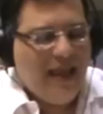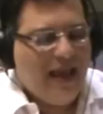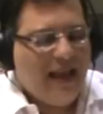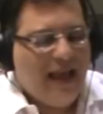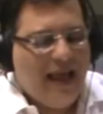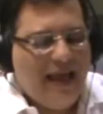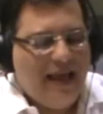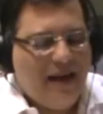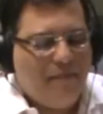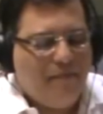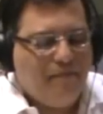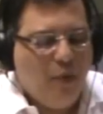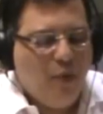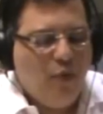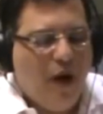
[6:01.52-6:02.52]
e ela era
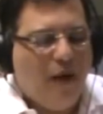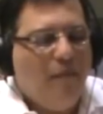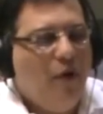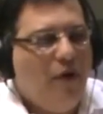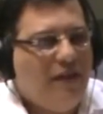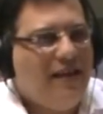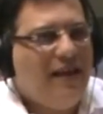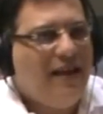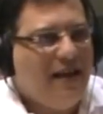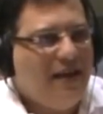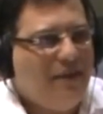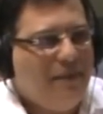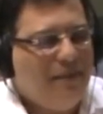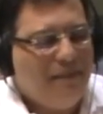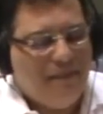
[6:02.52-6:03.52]
puro amor
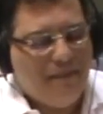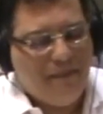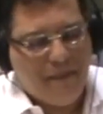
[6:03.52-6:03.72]
sereno.